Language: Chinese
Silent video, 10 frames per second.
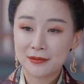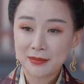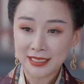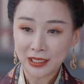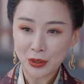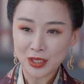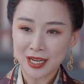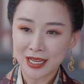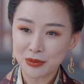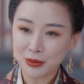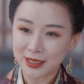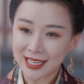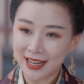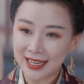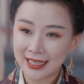北境侯少安勿
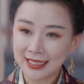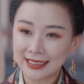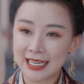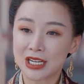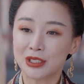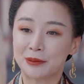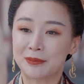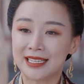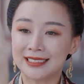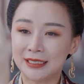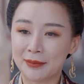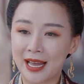躁，再稍等片刻